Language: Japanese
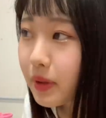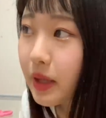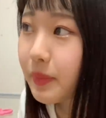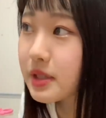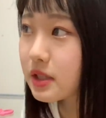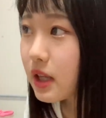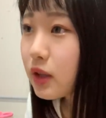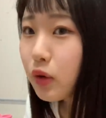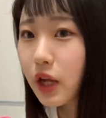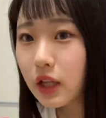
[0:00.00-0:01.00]
別で
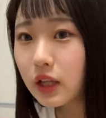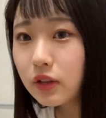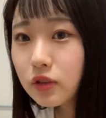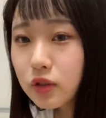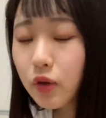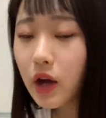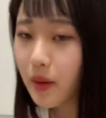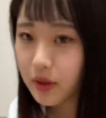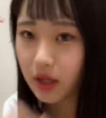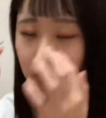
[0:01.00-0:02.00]
トレーニング紹介み
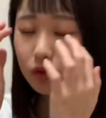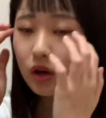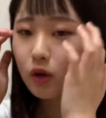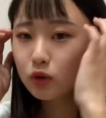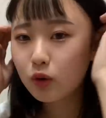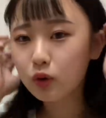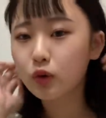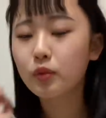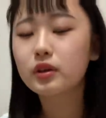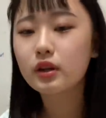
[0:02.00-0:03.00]
たいな動画を撮ろうと
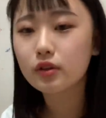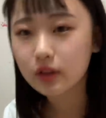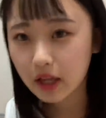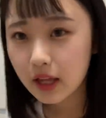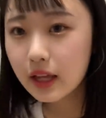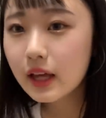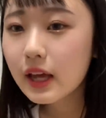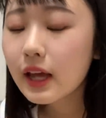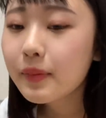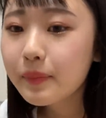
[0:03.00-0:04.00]
思ってるので、
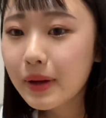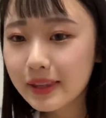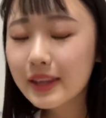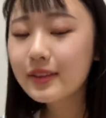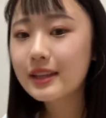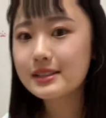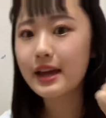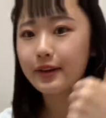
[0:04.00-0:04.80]
待っててください。